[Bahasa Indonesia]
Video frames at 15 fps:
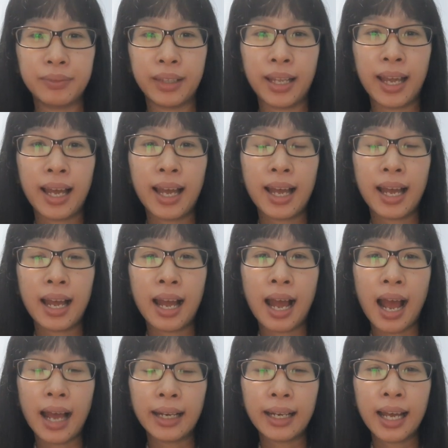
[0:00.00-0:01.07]

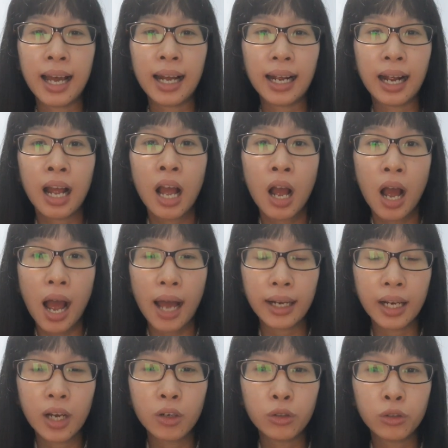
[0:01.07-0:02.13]
Nah, ada
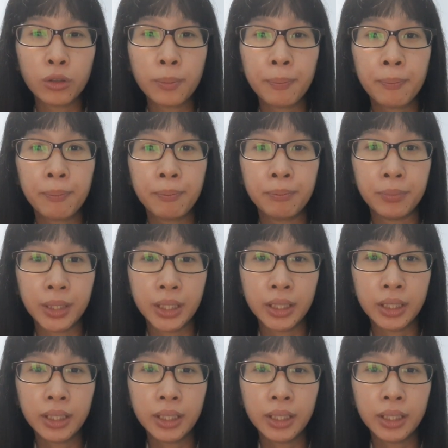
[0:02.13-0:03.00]
ada huruf B,